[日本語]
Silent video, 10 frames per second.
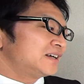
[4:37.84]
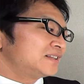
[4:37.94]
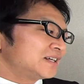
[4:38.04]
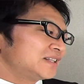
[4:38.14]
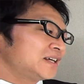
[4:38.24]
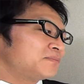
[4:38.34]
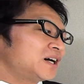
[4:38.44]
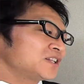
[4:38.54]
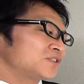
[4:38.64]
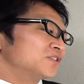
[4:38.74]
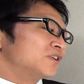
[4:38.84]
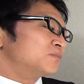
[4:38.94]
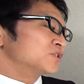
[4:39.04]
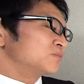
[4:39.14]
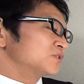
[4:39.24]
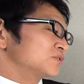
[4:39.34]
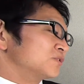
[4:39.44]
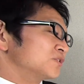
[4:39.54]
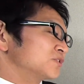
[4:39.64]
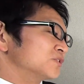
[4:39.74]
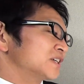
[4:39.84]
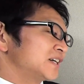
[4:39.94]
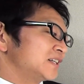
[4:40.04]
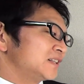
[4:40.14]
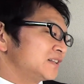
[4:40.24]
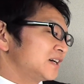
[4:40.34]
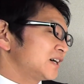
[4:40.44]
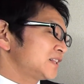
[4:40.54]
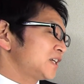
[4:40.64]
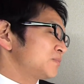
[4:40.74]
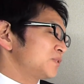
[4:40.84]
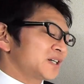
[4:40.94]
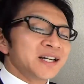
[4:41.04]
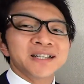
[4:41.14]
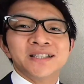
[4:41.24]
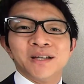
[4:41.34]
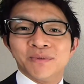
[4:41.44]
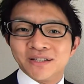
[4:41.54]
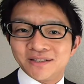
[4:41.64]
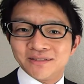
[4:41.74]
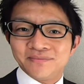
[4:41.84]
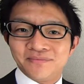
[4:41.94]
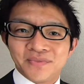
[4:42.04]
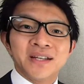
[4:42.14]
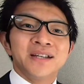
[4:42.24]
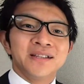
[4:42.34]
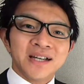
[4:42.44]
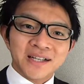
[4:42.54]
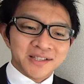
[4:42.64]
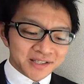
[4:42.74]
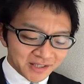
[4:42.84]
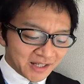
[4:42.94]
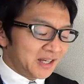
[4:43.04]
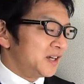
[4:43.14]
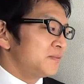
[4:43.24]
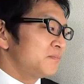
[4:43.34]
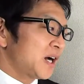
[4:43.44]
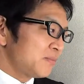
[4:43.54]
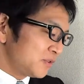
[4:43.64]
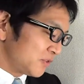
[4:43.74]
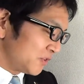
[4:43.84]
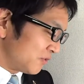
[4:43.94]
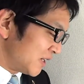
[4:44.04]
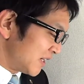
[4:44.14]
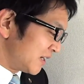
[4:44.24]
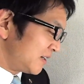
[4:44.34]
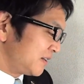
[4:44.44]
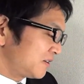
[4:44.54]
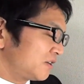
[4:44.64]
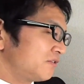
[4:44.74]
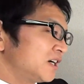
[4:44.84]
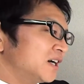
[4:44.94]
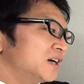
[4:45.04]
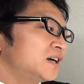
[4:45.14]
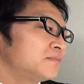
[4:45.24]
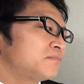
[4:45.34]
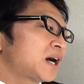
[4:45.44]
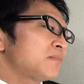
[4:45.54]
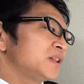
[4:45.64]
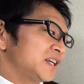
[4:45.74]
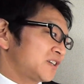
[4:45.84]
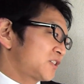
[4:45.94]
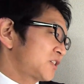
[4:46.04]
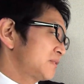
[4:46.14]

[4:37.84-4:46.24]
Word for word: なんで、バーというのはもともとこの素材、長テーブルから来ています。対して、パブというのは、これは、パブリック